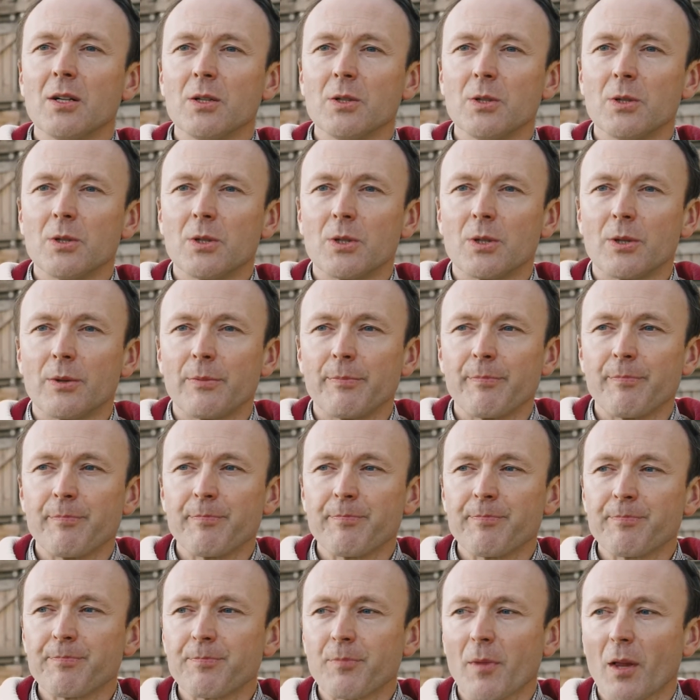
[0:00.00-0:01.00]

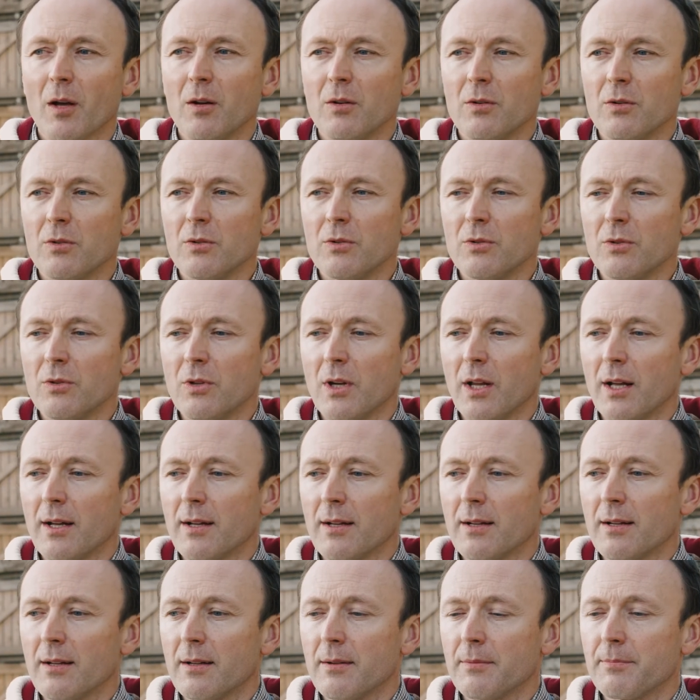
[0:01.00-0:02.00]
euh, euh,
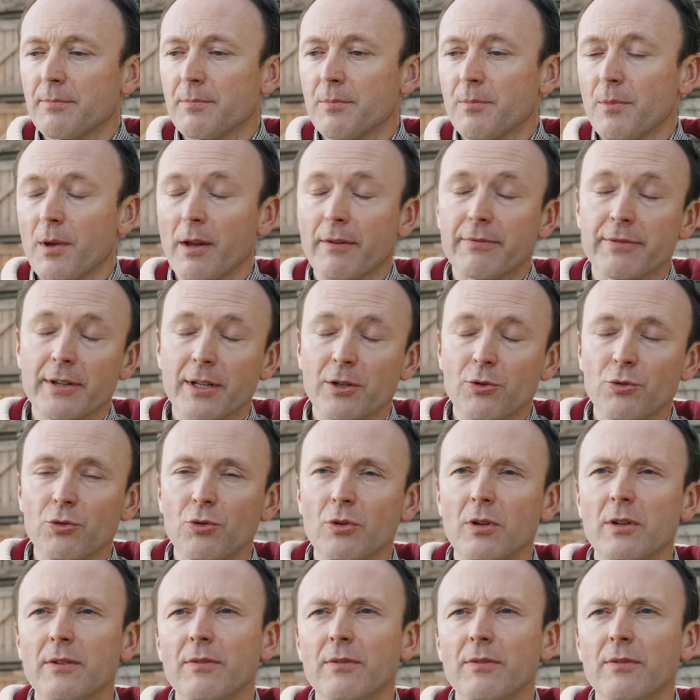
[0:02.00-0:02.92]
la, fécule